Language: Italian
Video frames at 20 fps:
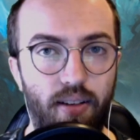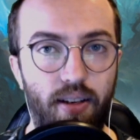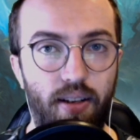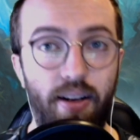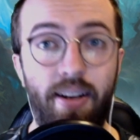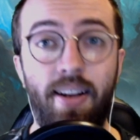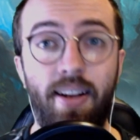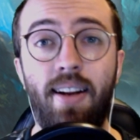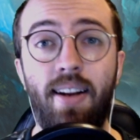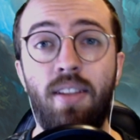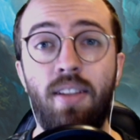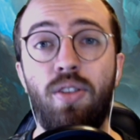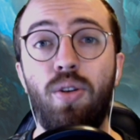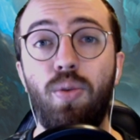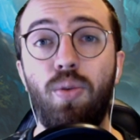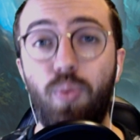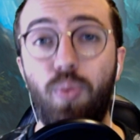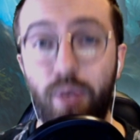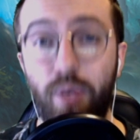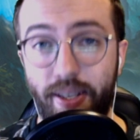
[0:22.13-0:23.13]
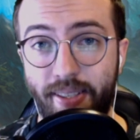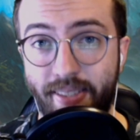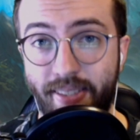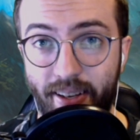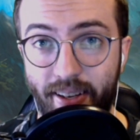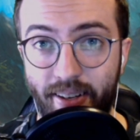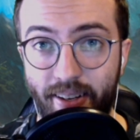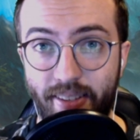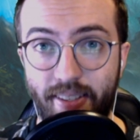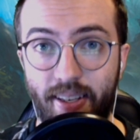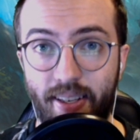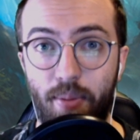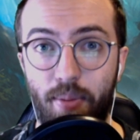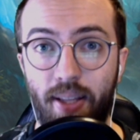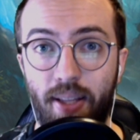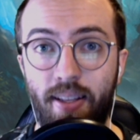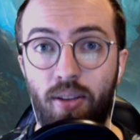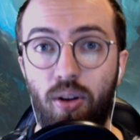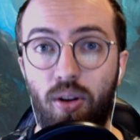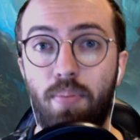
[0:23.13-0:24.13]
Ringrazio Wizards che mi ha
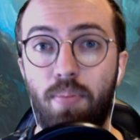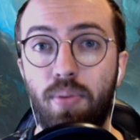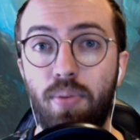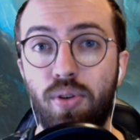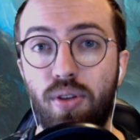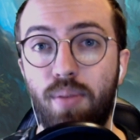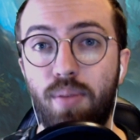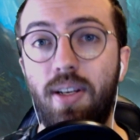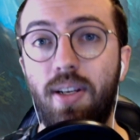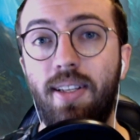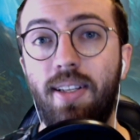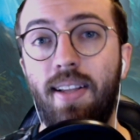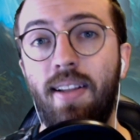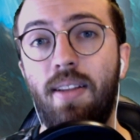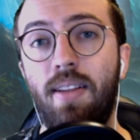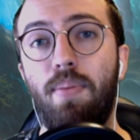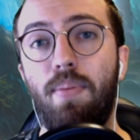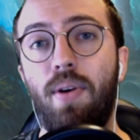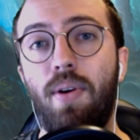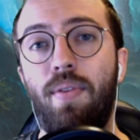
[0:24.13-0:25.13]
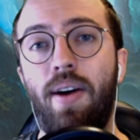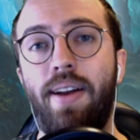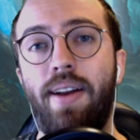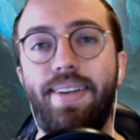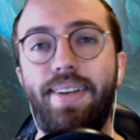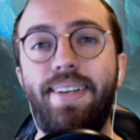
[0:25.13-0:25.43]
dato la possibilità di provare